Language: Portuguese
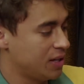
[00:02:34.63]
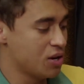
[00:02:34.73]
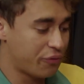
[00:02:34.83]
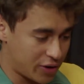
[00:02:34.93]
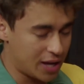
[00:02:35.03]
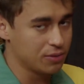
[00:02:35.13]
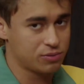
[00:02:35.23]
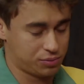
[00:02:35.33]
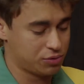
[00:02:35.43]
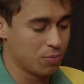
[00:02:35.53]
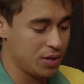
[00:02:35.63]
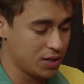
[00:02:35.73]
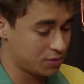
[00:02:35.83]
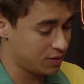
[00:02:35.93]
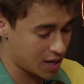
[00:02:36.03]
e eu falo
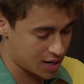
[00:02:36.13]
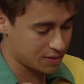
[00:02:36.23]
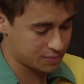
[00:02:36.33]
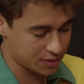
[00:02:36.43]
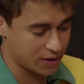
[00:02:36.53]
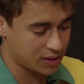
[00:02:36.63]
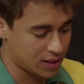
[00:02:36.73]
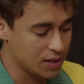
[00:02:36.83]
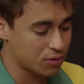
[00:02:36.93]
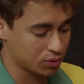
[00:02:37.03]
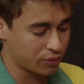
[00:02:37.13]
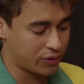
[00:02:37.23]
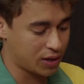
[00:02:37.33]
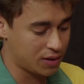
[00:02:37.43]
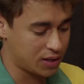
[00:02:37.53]
sobre isso, leia, você vai entender o que eu tô
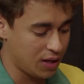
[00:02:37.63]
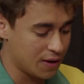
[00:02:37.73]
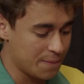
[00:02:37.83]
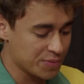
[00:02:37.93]
falando aqui.